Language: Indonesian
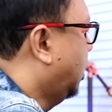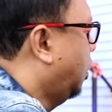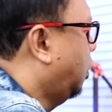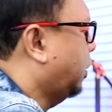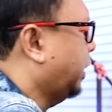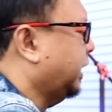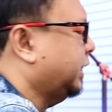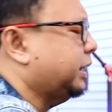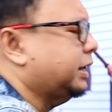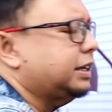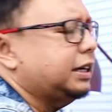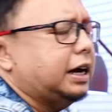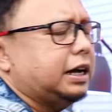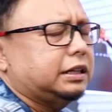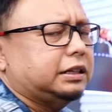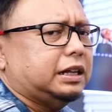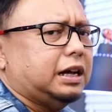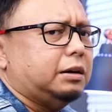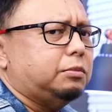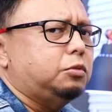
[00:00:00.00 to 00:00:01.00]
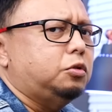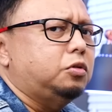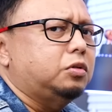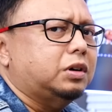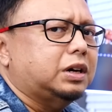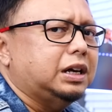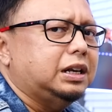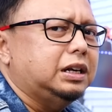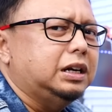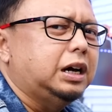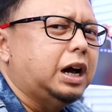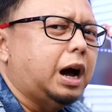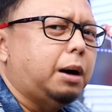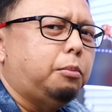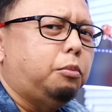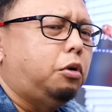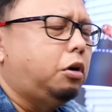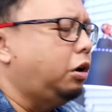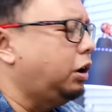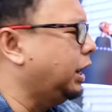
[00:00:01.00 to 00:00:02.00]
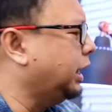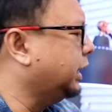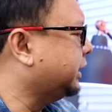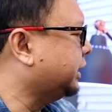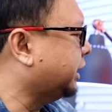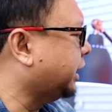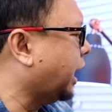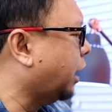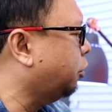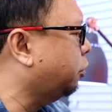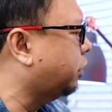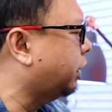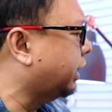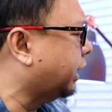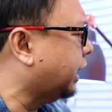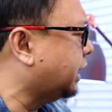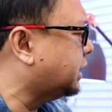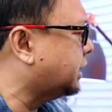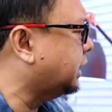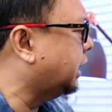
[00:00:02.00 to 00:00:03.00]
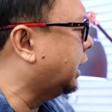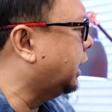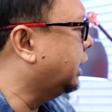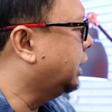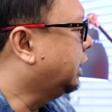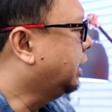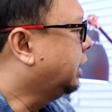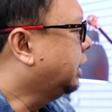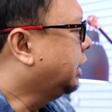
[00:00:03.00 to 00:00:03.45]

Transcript: Oke, ternyata mungkin nggak boleh terlalu keras ya.